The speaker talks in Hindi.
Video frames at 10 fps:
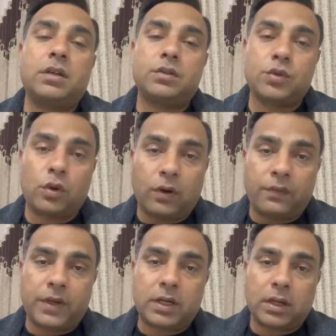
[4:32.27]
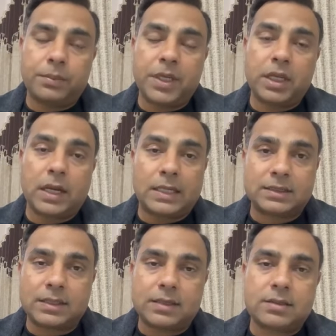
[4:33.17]
जो ऑफर अभी आज
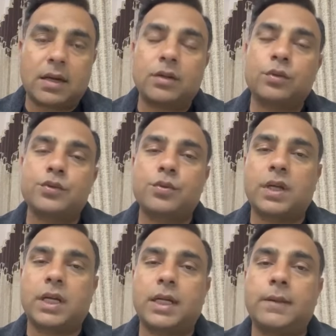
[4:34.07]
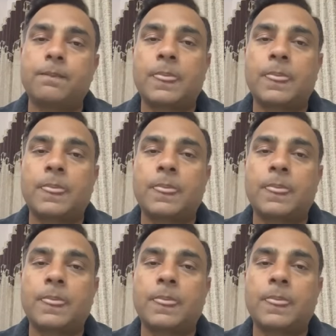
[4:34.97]
से स्टार्ट हो चुका है